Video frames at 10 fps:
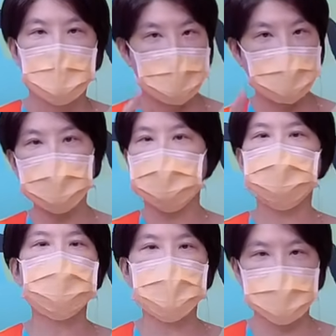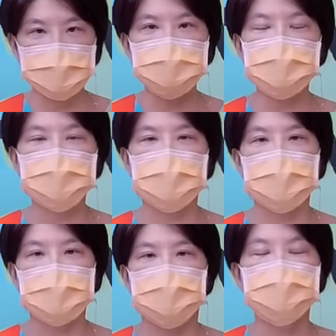会，因为每个人都在买
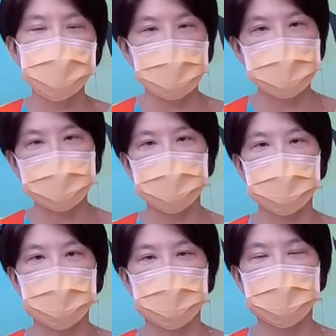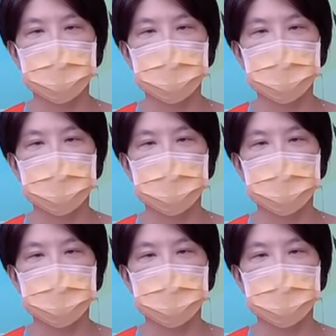嘛。我们券这么多，